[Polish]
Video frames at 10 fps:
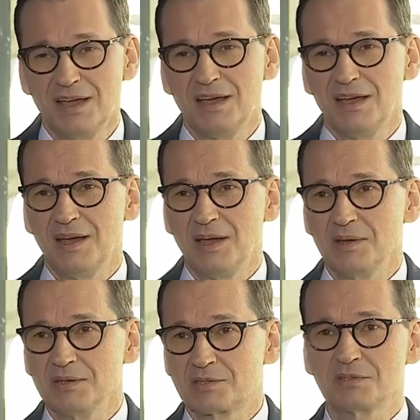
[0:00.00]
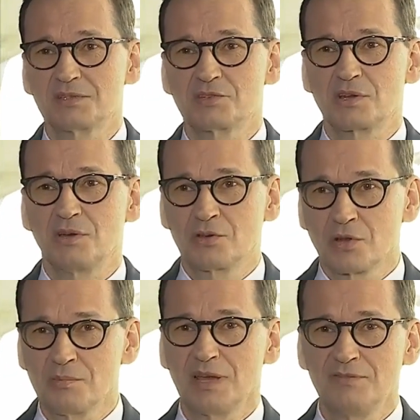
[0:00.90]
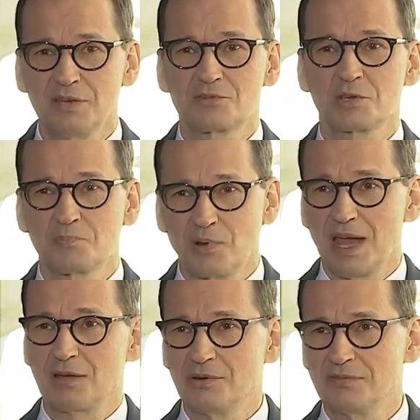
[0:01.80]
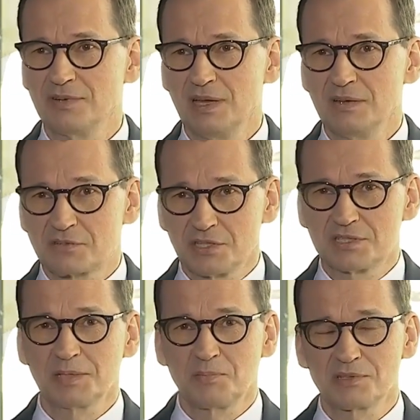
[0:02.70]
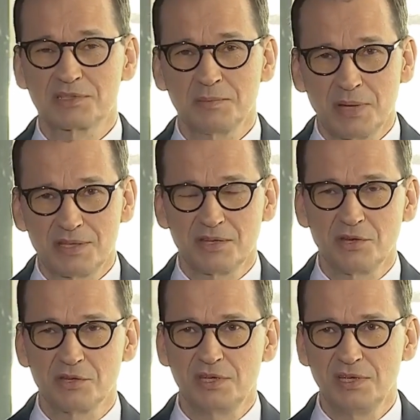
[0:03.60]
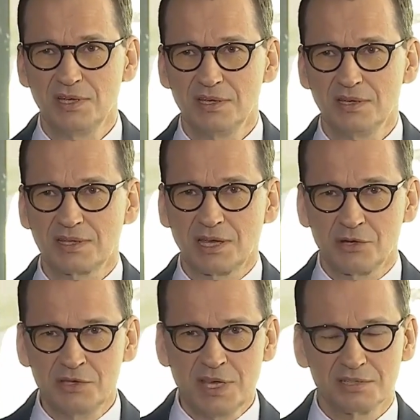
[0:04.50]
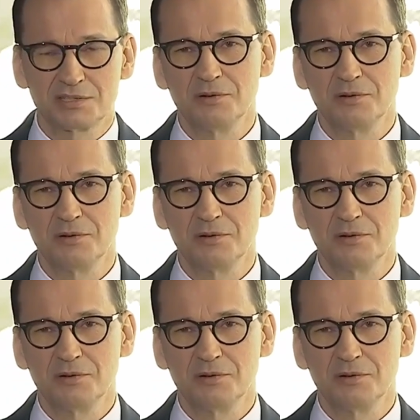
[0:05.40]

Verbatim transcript: E, sądzę, że ogromna większość Polaków, wszyscy polscy patrioci tego nie chcą.